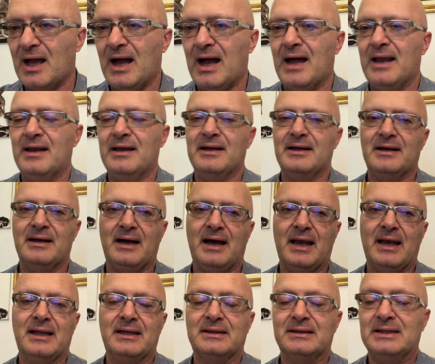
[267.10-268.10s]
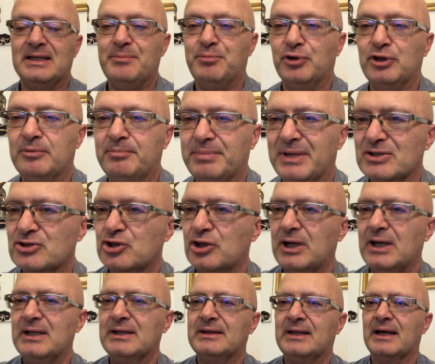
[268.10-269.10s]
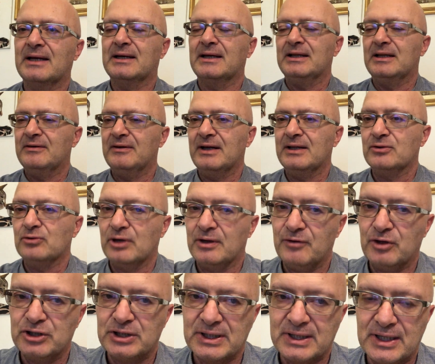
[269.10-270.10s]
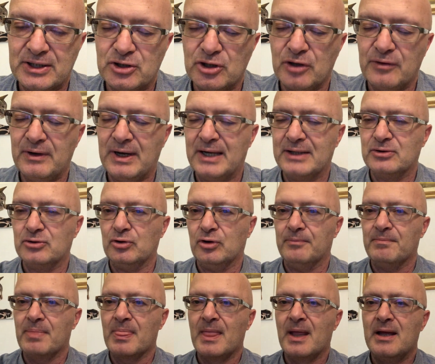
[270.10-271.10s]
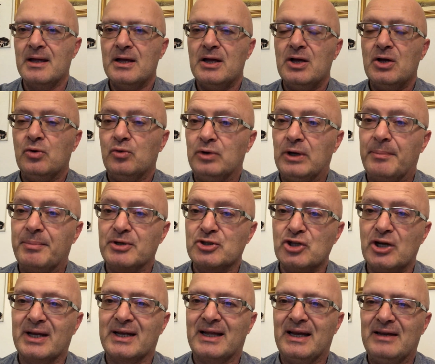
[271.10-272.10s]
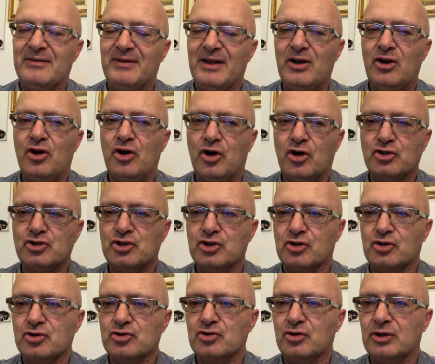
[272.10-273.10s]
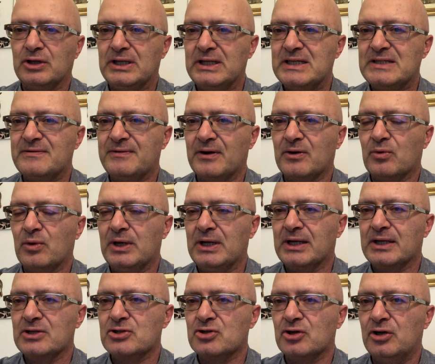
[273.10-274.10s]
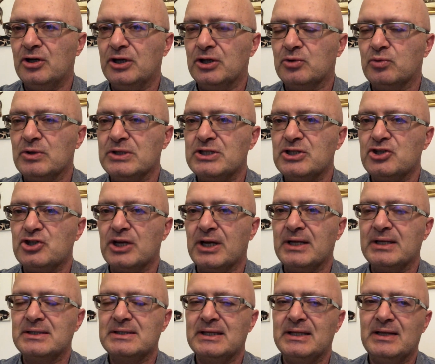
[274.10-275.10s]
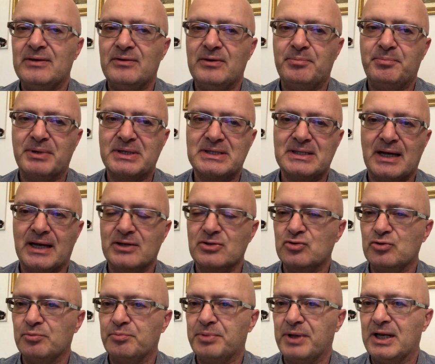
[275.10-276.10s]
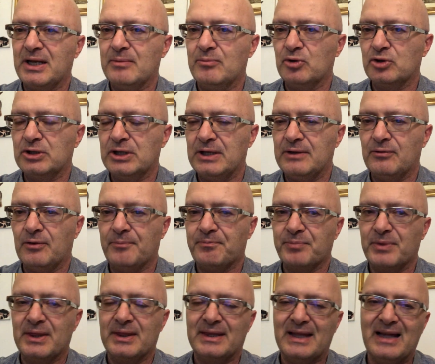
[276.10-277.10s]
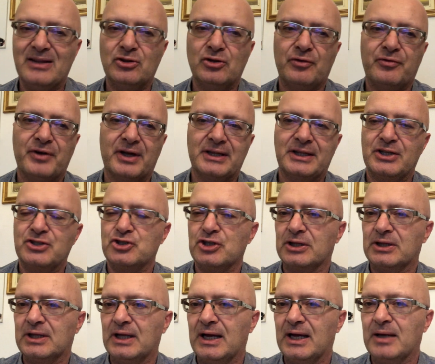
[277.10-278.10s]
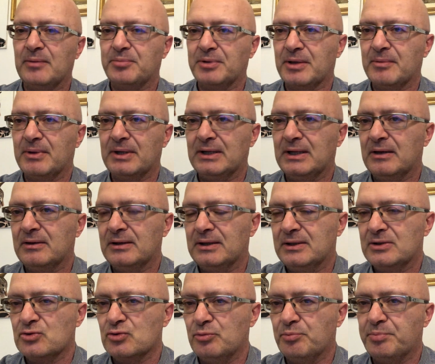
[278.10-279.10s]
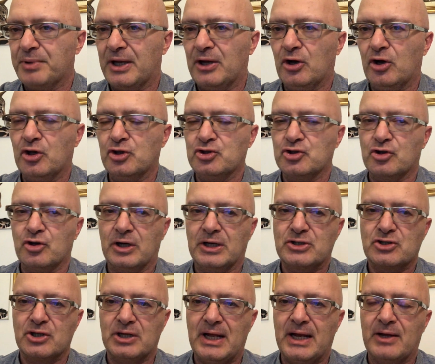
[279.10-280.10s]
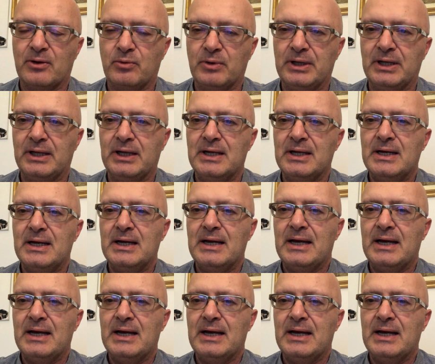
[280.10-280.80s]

al, al, tipo di personalità che hai davanti. Una volta che hai trovato una persona che a livello logico soddisfa quelle che sono le tue esigenze, devi passare su un piano emotivo. Intanto farti accettare prima da, su un piano logico e razionale, quindi